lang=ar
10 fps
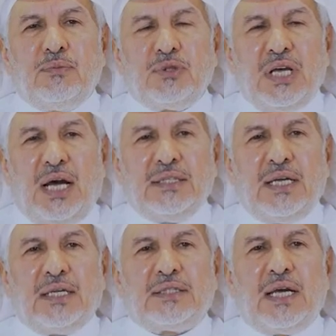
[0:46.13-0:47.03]

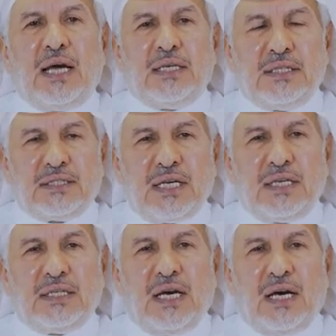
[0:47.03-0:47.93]
المساعدات
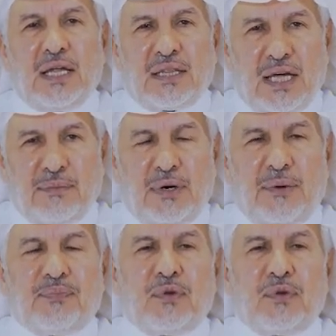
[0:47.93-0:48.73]
الإنسانية الضخمة